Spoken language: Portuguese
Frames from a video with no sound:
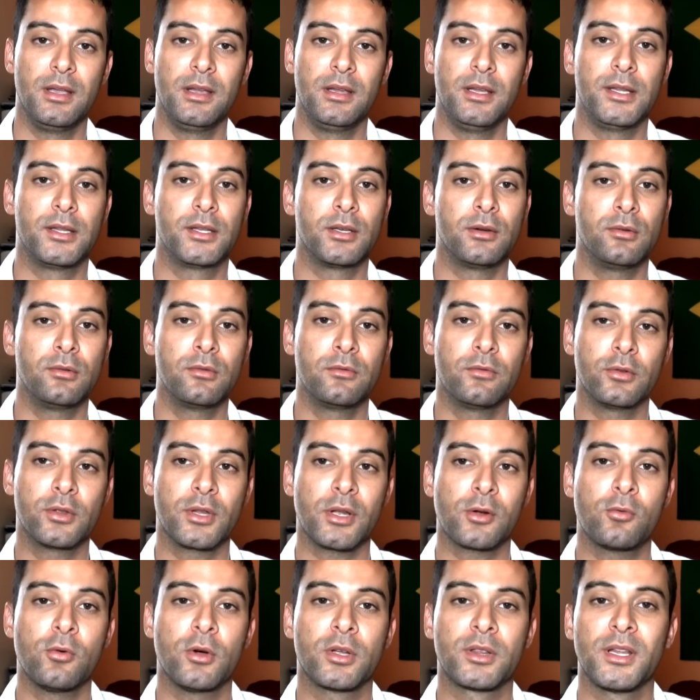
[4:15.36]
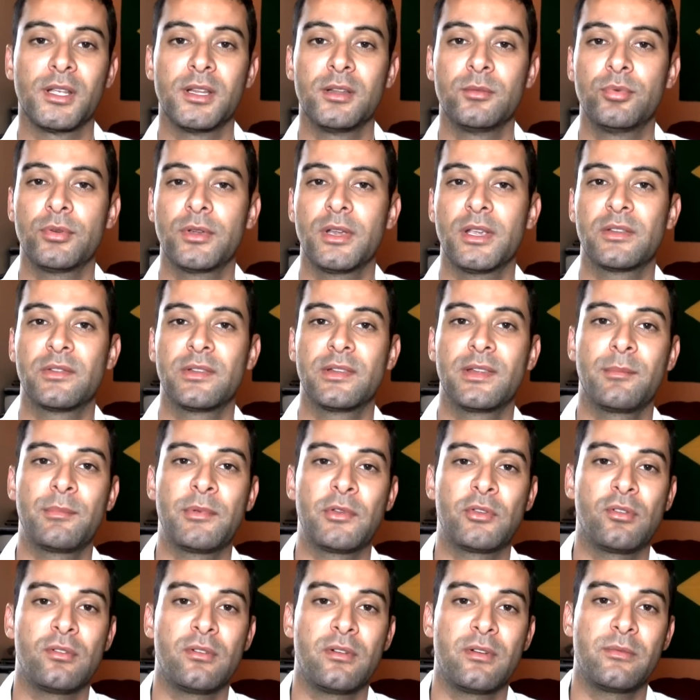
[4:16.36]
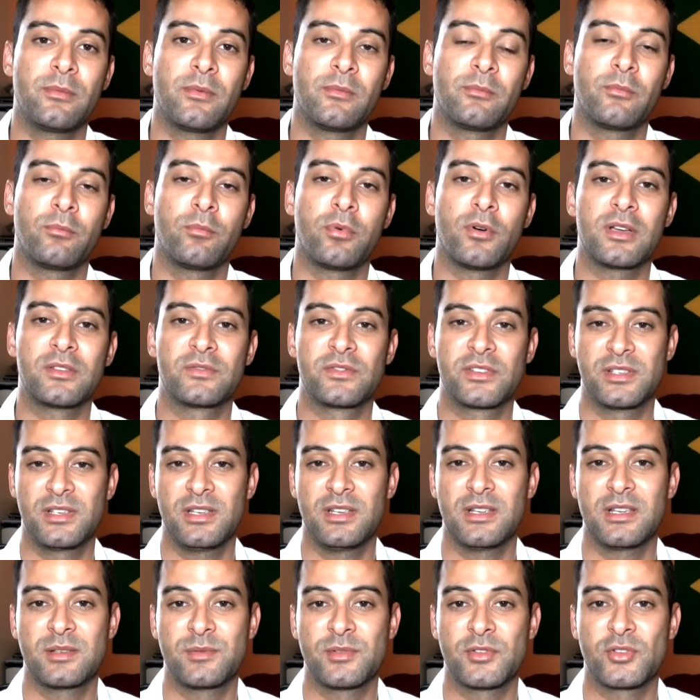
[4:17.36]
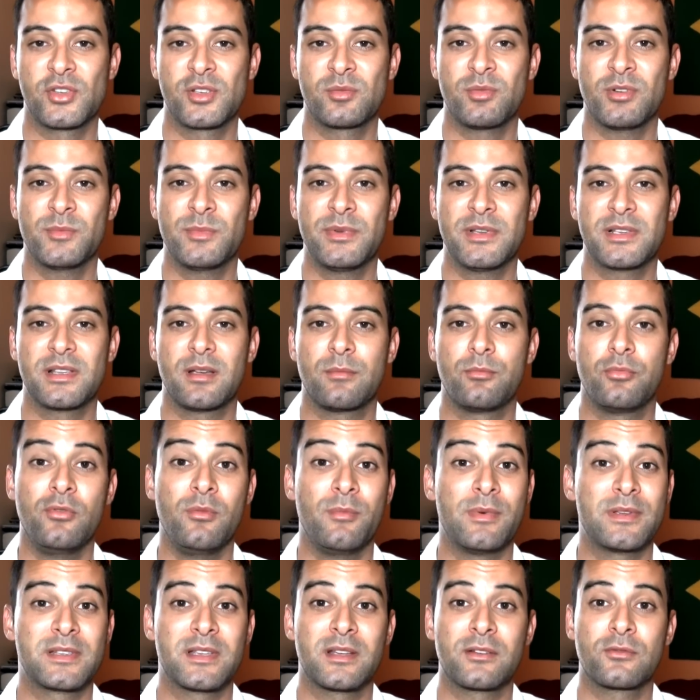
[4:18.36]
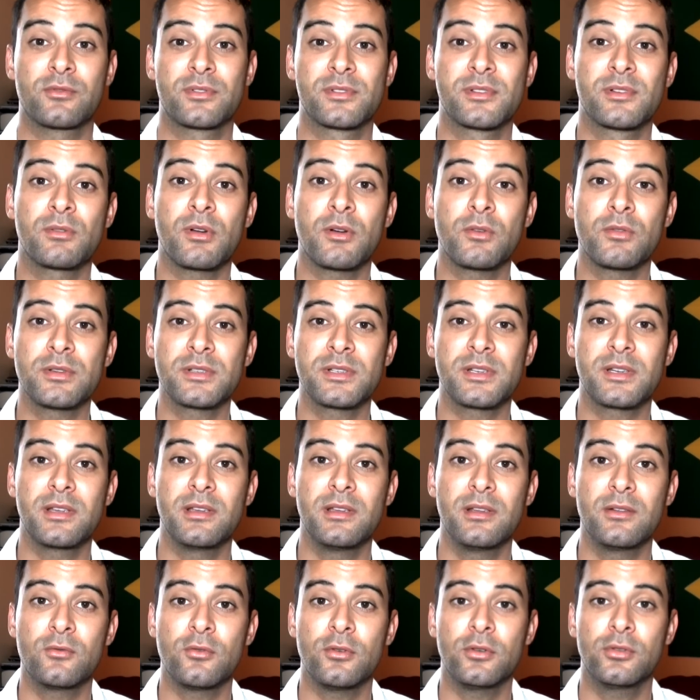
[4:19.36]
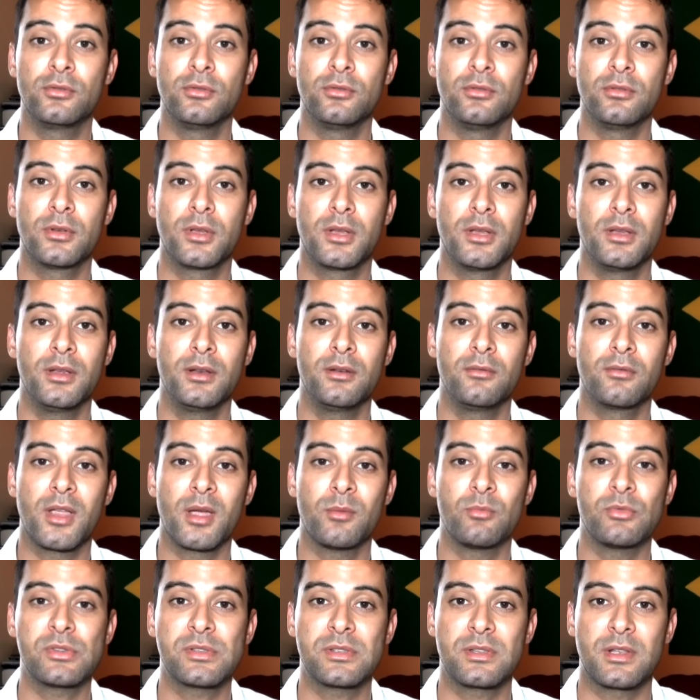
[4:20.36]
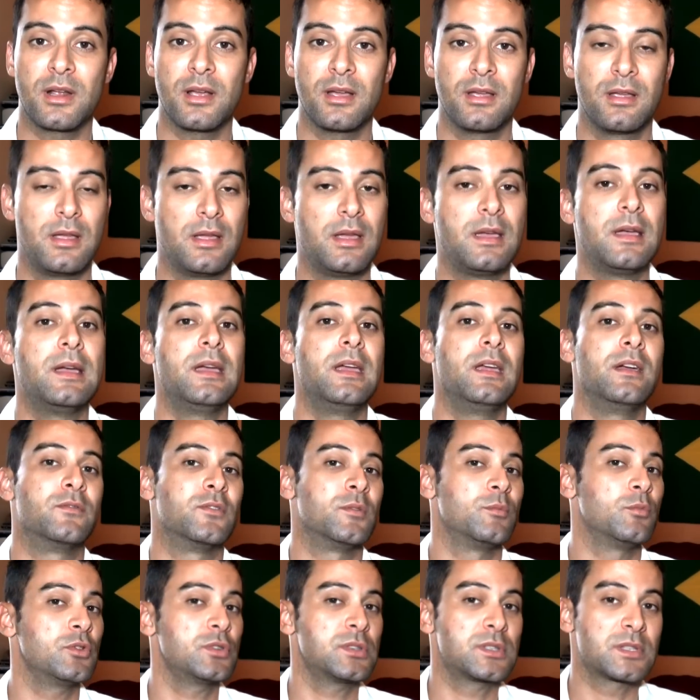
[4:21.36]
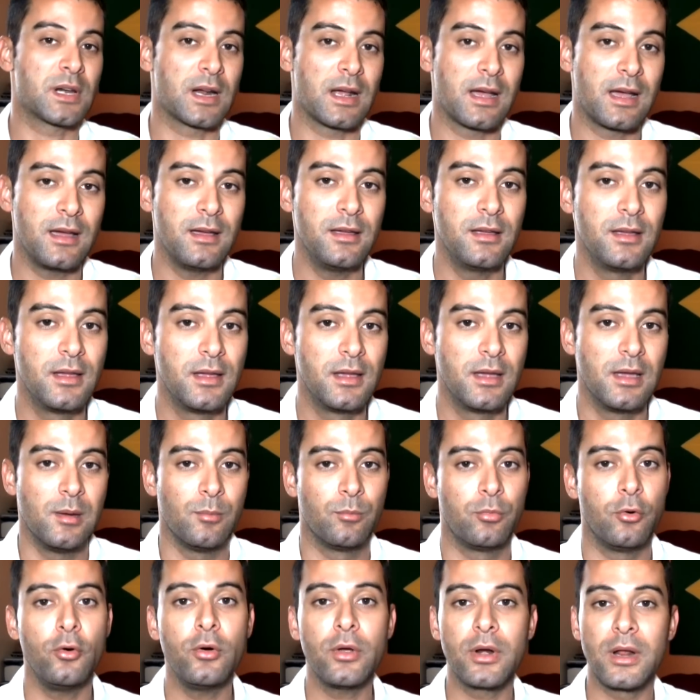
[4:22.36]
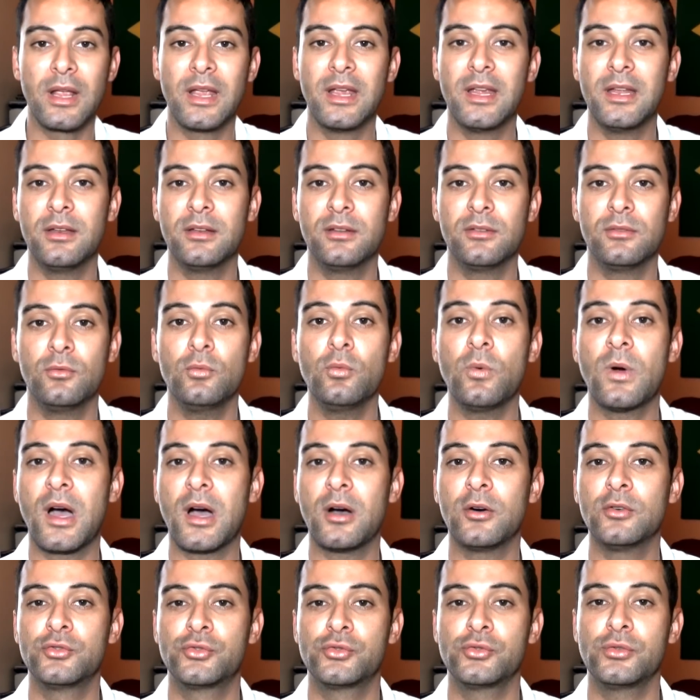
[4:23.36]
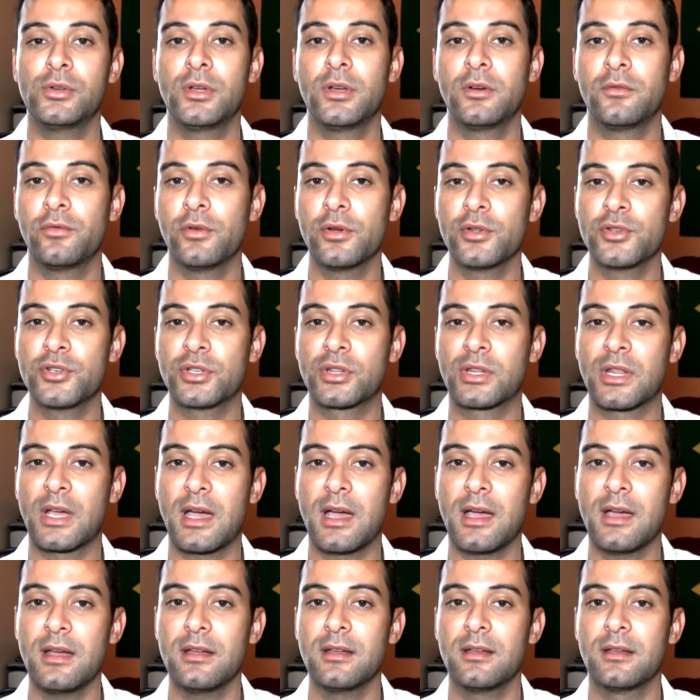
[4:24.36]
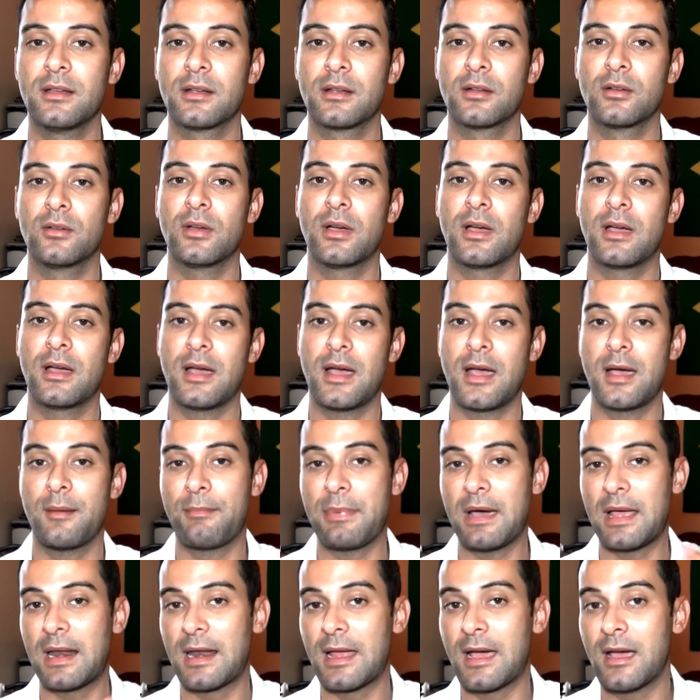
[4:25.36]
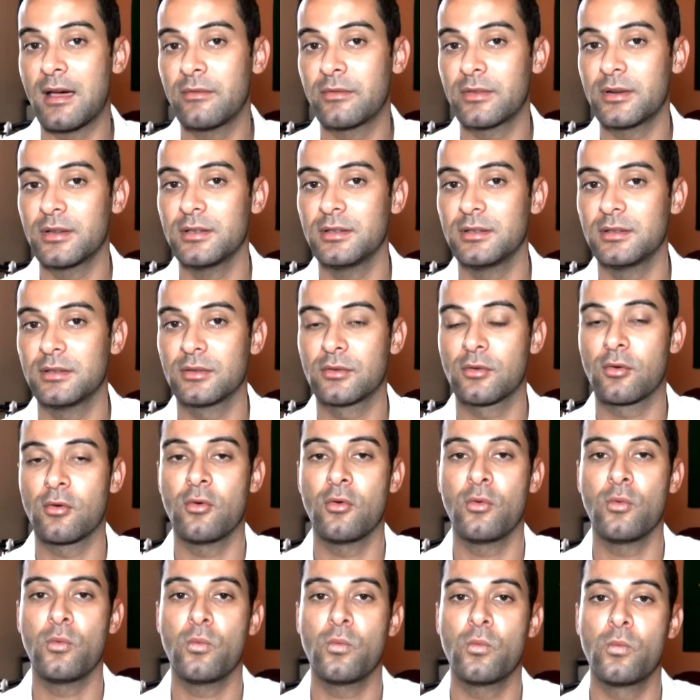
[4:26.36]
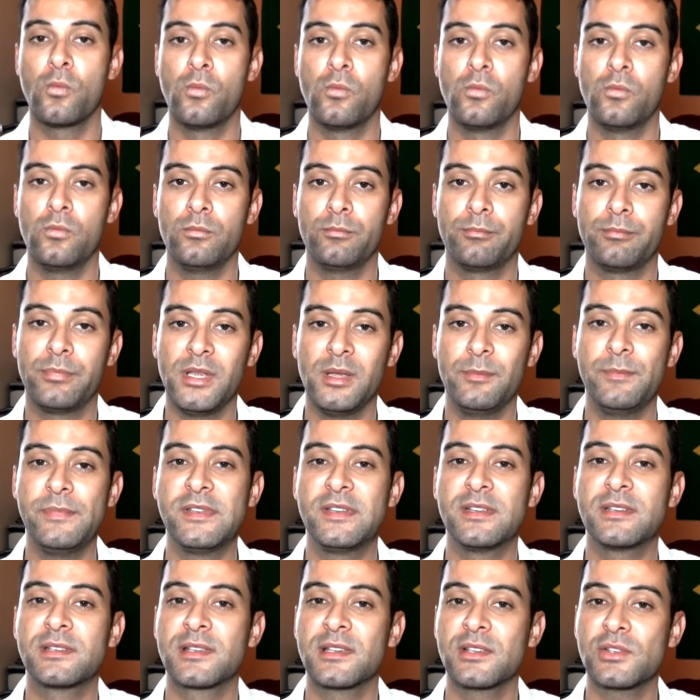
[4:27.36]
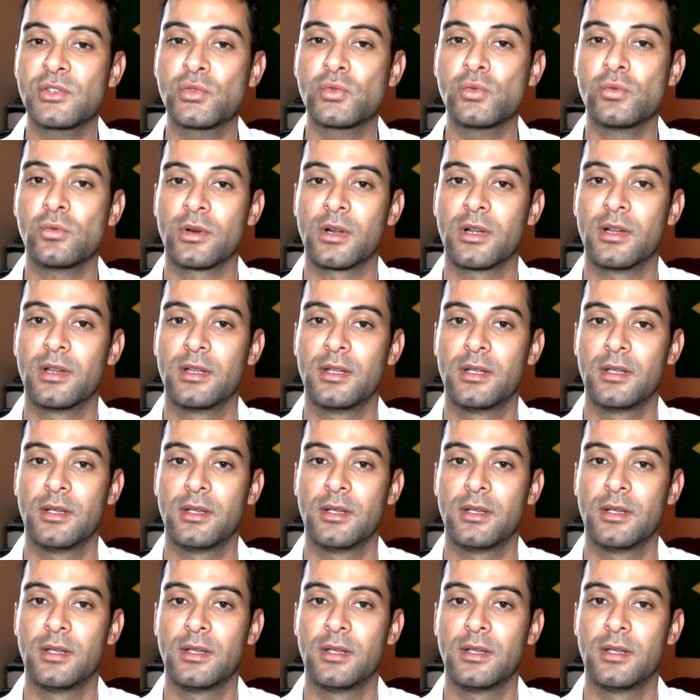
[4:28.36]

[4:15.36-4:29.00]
então eu não vou estar tá cortando, porque às vezes a pessoa, as, pessoas podem pensar, pô, mas aconteceu alguma coisa que ele cortou, que ele não quer mostrar. Eu vou mostrar, porém, o áudio eu vou editar a palavra com um bip de censura,